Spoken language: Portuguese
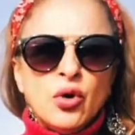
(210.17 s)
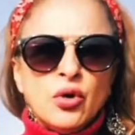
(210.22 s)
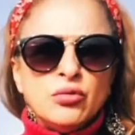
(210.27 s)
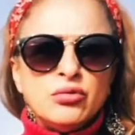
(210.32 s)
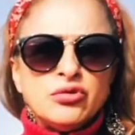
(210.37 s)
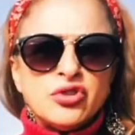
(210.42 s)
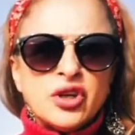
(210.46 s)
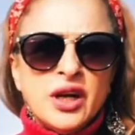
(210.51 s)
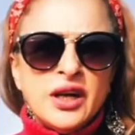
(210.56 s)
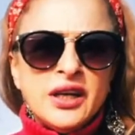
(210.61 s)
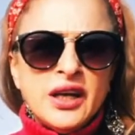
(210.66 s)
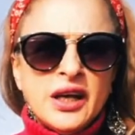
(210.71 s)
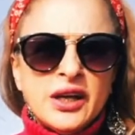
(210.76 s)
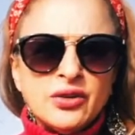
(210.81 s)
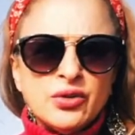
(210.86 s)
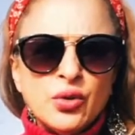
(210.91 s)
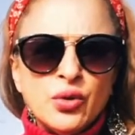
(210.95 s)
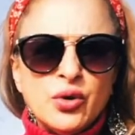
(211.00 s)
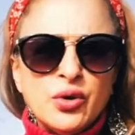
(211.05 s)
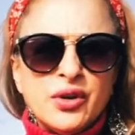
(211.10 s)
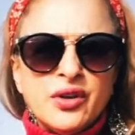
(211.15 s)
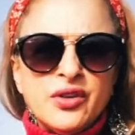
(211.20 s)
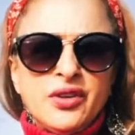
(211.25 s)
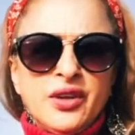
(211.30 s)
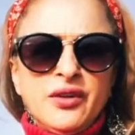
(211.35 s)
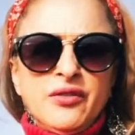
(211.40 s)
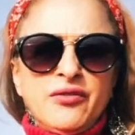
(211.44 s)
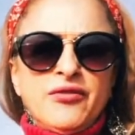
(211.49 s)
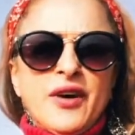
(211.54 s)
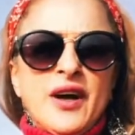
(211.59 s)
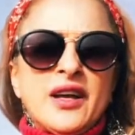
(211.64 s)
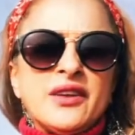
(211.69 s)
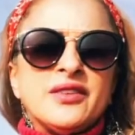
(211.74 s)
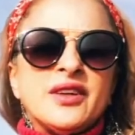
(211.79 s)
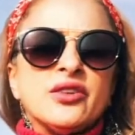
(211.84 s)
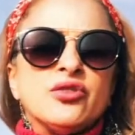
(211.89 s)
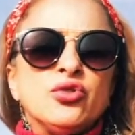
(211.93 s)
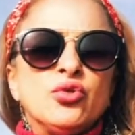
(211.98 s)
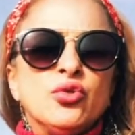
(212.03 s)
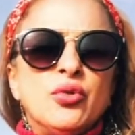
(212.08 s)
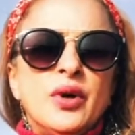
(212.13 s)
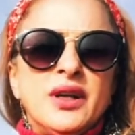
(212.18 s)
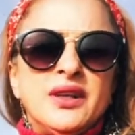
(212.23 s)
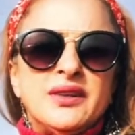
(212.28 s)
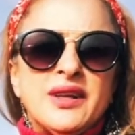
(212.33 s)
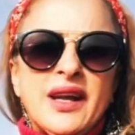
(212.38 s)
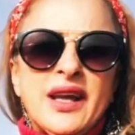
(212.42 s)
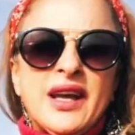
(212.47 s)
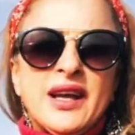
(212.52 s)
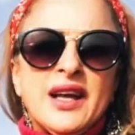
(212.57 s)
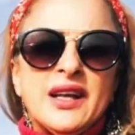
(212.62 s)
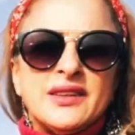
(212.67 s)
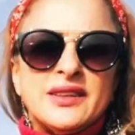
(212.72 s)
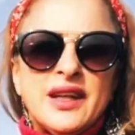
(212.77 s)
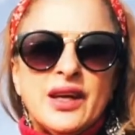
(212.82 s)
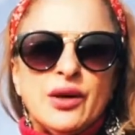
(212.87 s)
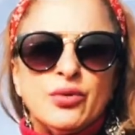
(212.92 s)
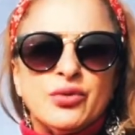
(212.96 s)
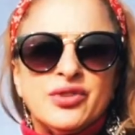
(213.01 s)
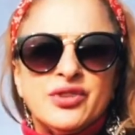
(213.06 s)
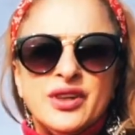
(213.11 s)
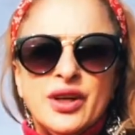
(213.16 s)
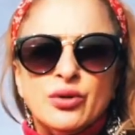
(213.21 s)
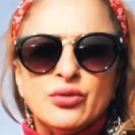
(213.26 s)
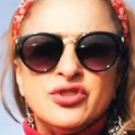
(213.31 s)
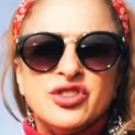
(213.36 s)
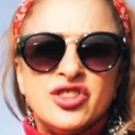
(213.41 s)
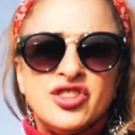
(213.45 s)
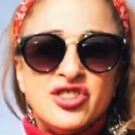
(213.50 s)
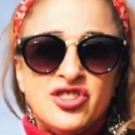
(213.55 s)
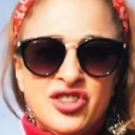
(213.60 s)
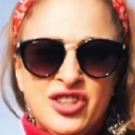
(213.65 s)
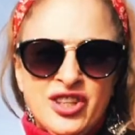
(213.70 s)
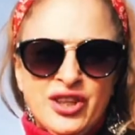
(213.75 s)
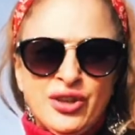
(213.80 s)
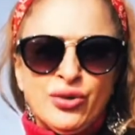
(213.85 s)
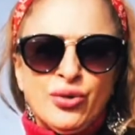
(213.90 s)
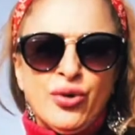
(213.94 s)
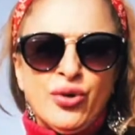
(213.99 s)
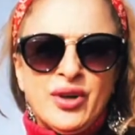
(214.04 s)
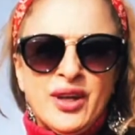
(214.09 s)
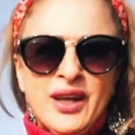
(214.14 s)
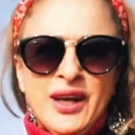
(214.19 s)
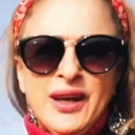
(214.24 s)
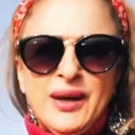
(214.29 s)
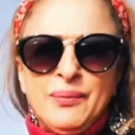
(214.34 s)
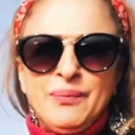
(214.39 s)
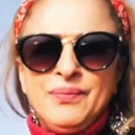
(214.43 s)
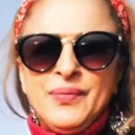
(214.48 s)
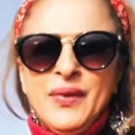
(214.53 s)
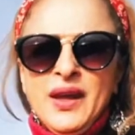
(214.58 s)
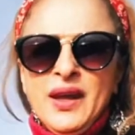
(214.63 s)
com os ganhadores e faço a sua entrega até o seu destino, ok?